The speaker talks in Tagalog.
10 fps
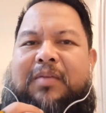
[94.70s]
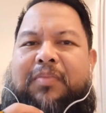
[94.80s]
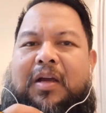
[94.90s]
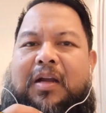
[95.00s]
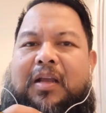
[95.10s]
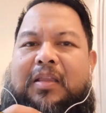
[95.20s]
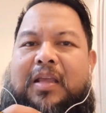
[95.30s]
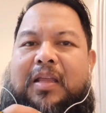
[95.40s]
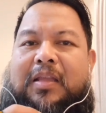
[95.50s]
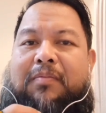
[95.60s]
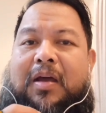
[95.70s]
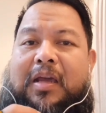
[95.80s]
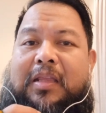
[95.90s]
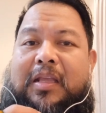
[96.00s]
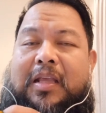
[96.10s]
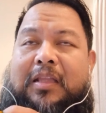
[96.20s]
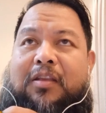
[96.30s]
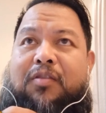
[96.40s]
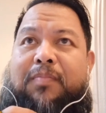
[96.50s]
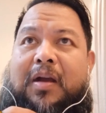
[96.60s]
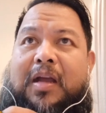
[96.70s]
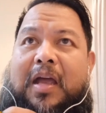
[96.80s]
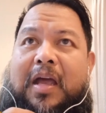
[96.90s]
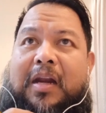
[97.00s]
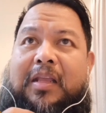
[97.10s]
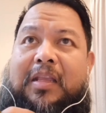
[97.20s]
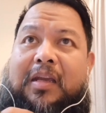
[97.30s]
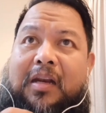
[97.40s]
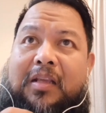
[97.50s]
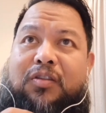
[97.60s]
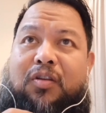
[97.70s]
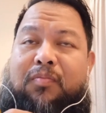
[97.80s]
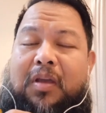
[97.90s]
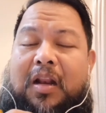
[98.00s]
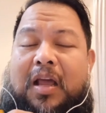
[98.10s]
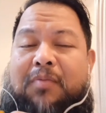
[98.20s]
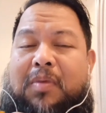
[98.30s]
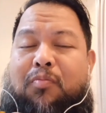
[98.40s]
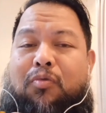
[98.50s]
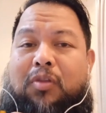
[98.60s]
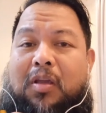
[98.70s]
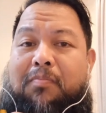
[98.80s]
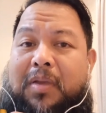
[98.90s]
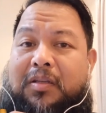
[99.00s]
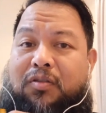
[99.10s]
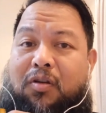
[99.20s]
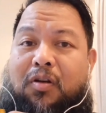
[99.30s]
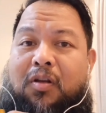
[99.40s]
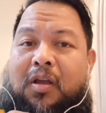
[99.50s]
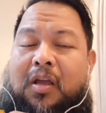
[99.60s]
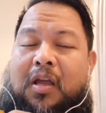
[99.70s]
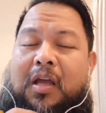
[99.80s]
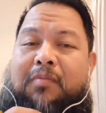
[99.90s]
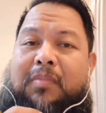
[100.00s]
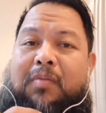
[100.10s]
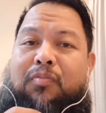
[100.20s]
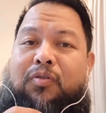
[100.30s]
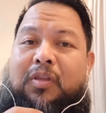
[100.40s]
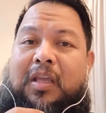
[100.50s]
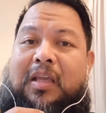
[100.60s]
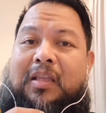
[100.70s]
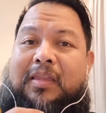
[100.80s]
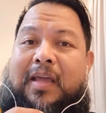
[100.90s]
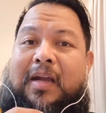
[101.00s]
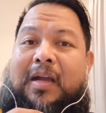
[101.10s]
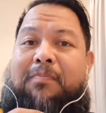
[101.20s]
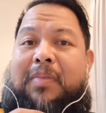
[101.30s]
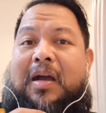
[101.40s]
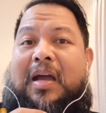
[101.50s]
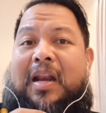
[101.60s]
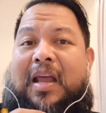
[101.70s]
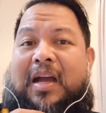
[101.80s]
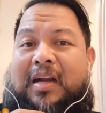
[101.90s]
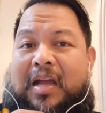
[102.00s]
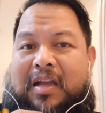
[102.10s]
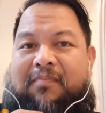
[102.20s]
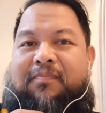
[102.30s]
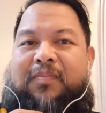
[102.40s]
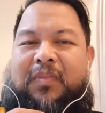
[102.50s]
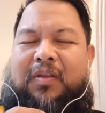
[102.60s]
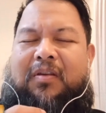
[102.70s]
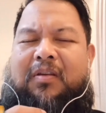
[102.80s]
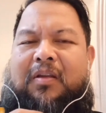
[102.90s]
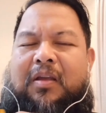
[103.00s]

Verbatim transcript: Napakaganda na makita natin yung paghahari ni Kristo bilang mabuting pastol, mabuting tagapangalaga. No?